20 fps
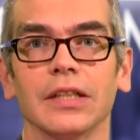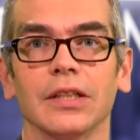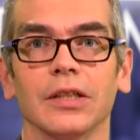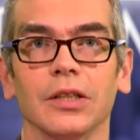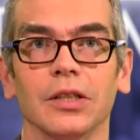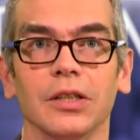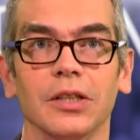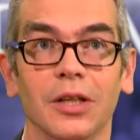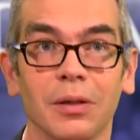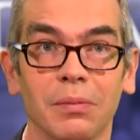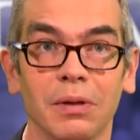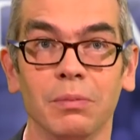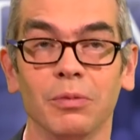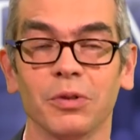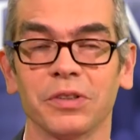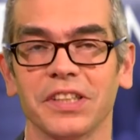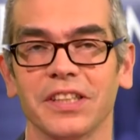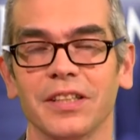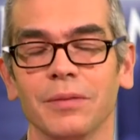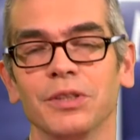euh,
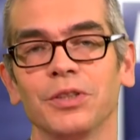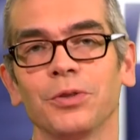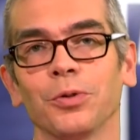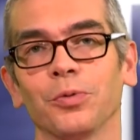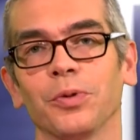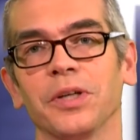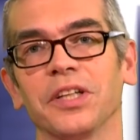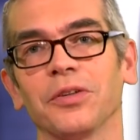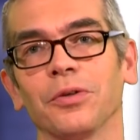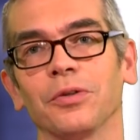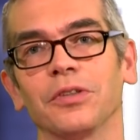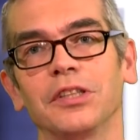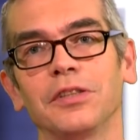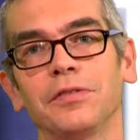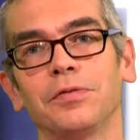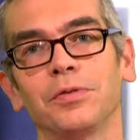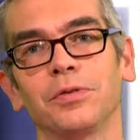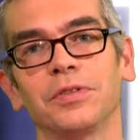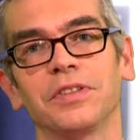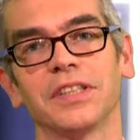normalement cette émission doit être
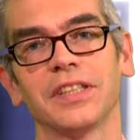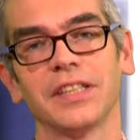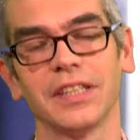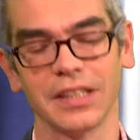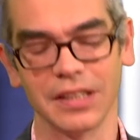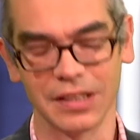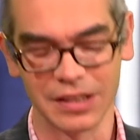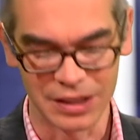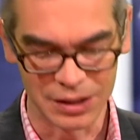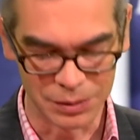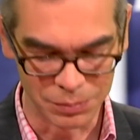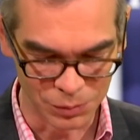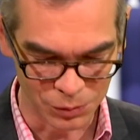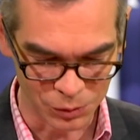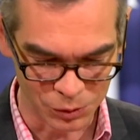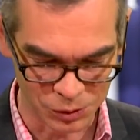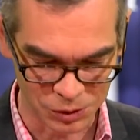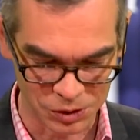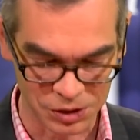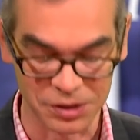diffusée
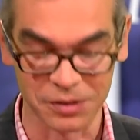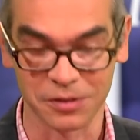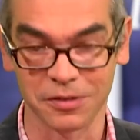dimanche